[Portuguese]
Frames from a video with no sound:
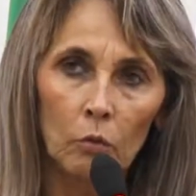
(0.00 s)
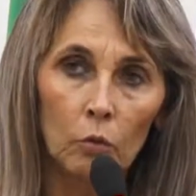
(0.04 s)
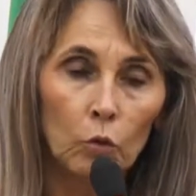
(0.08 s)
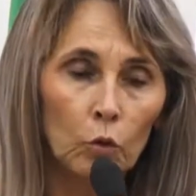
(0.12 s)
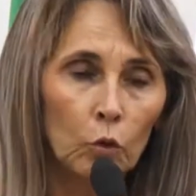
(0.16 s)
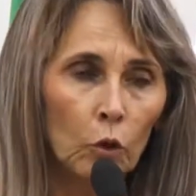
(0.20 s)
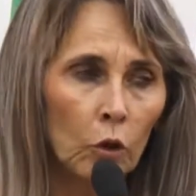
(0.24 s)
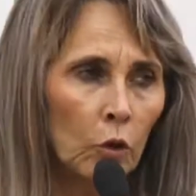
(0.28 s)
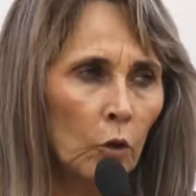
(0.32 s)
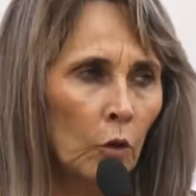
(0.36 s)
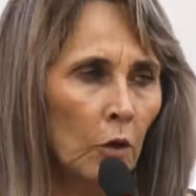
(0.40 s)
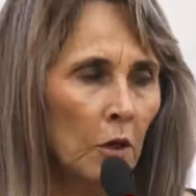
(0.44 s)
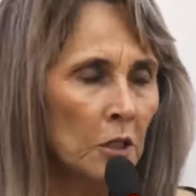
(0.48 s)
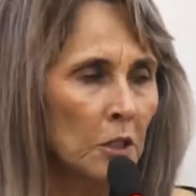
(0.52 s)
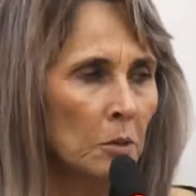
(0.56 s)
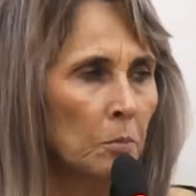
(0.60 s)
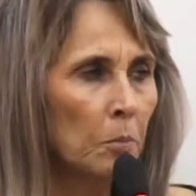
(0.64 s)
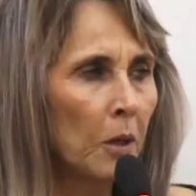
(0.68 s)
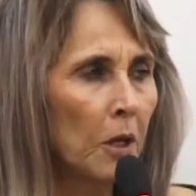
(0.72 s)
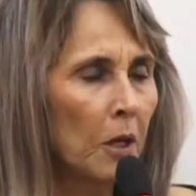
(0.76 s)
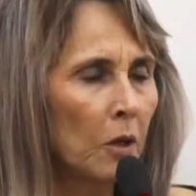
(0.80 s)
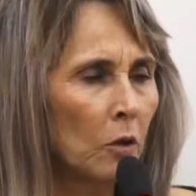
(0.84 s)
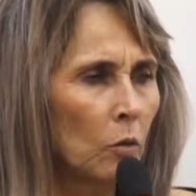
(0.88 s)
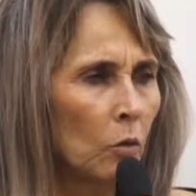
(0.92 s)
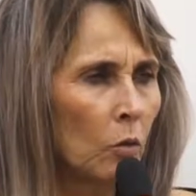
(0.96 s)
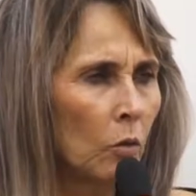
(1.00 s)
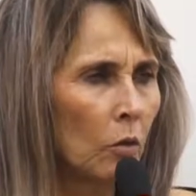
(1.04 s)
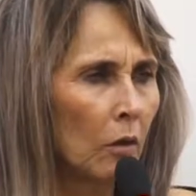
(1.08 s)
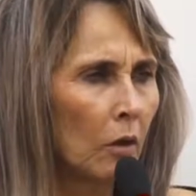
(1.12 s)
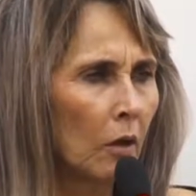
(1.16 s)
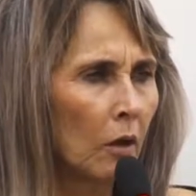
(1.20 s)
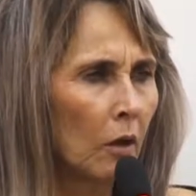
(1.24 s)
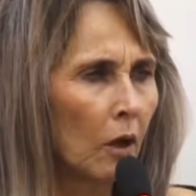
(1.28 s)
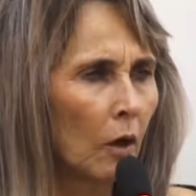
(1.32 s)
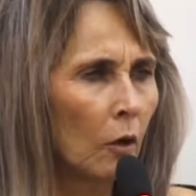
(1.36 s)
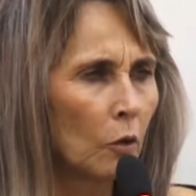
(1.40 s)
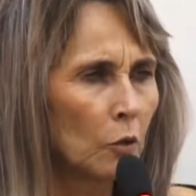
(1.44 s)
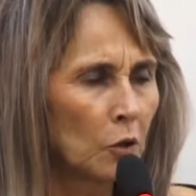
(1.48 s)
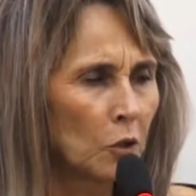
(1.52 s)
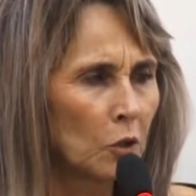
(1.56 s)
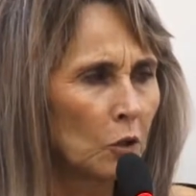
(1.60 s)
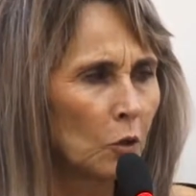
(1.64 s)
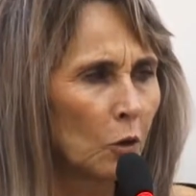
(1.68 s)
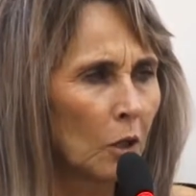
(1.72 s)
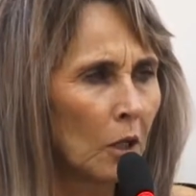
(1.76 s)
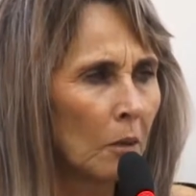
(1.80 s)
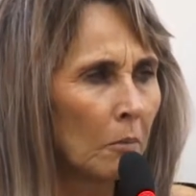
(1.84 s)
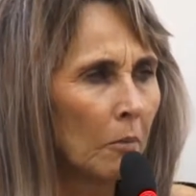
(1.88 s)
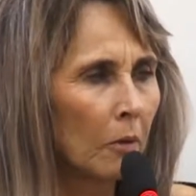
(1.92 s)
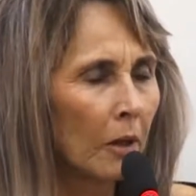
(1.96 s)
com todo respeito ao
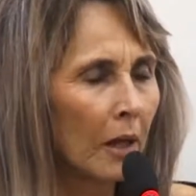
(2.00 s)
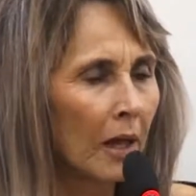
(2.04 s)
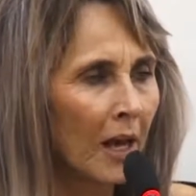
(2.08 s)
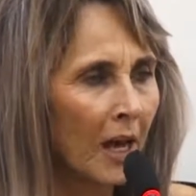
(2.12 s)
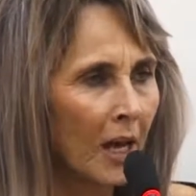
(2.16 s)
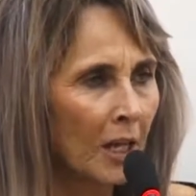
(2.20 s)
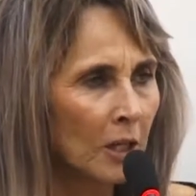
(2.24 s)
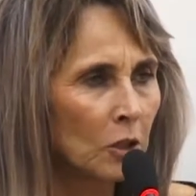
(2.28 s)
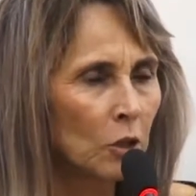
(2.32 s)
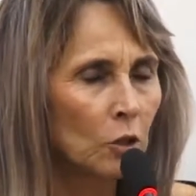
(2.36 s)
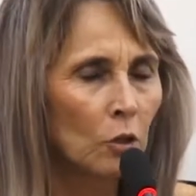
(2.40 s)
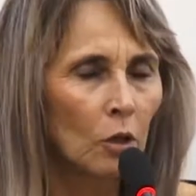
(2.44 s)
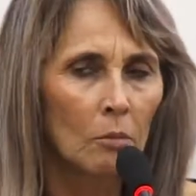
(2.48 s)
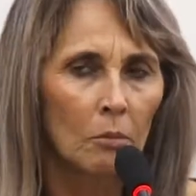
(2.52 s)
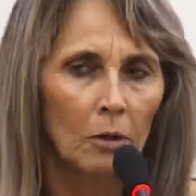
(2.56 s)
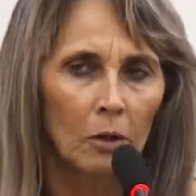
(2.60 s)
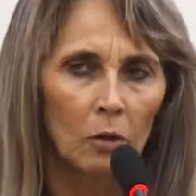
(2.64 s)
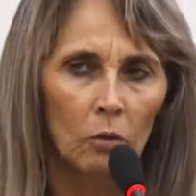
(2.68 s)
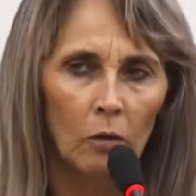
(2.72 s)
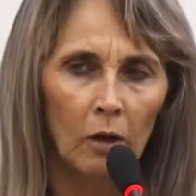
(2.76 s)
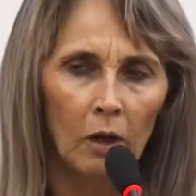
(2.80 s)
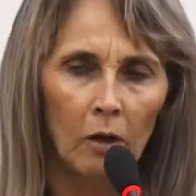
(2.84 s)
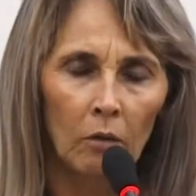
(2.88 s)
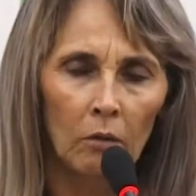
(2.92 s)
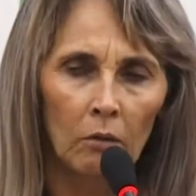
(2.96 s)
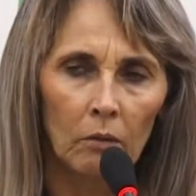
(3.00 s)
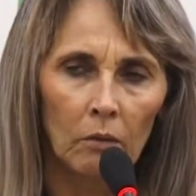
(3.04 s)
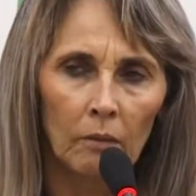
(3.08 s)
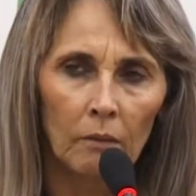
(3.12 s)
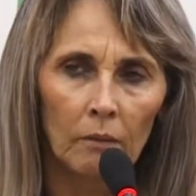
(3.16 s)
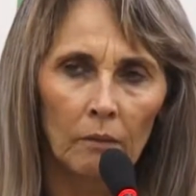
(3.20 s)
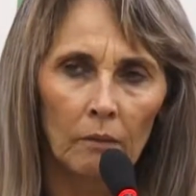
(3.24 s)
senhor Edson Emanuel,